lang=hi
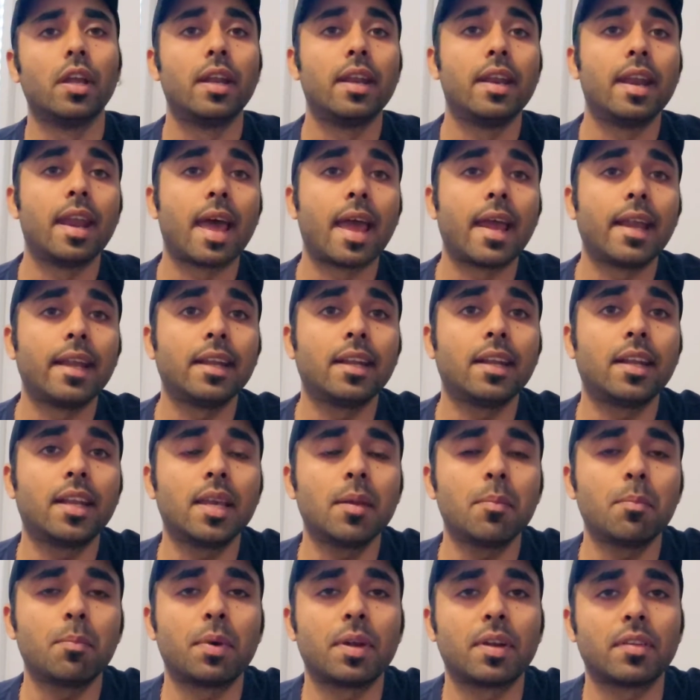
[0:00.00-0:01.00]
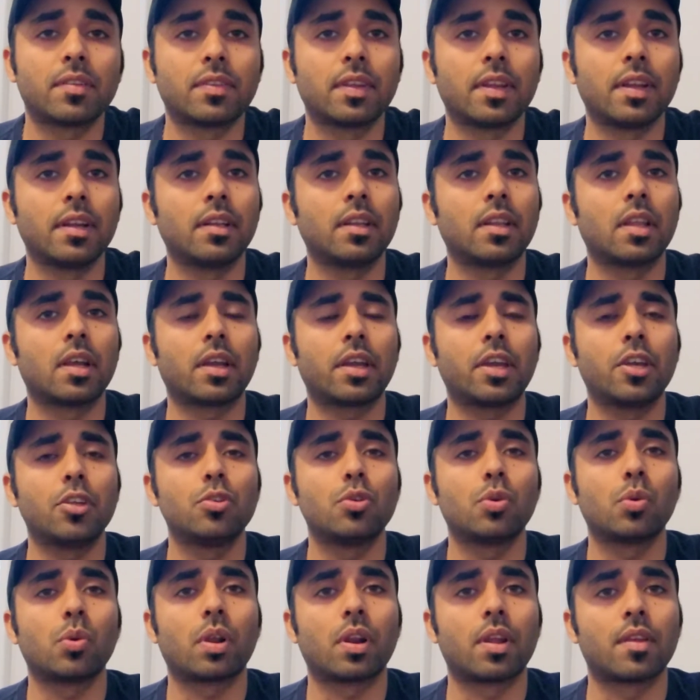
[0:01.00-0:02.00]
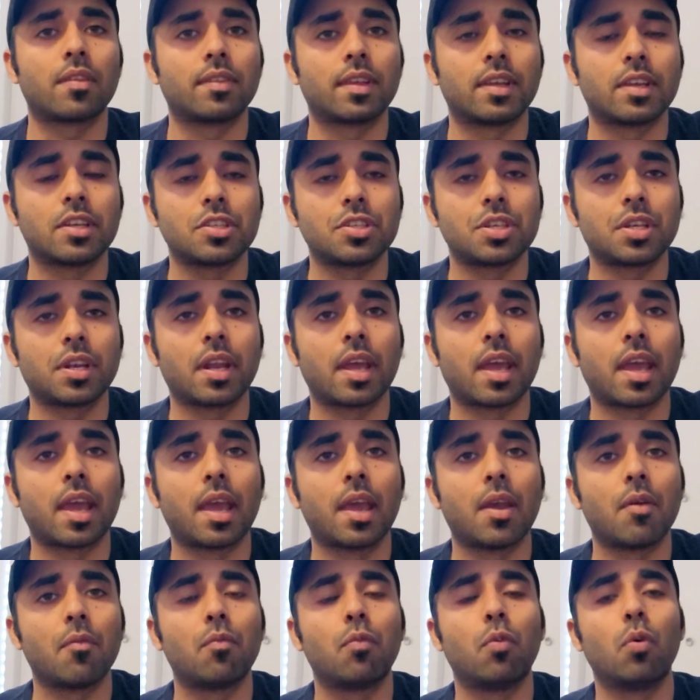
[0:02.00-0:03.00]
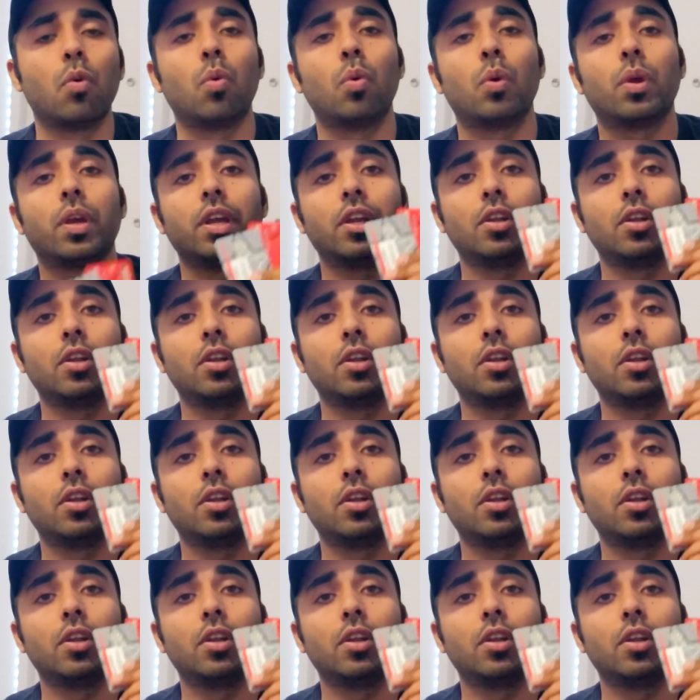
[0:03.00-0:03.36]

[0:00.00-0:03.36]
90 परसेंट तक की जो ट्रांजैक्शन है वो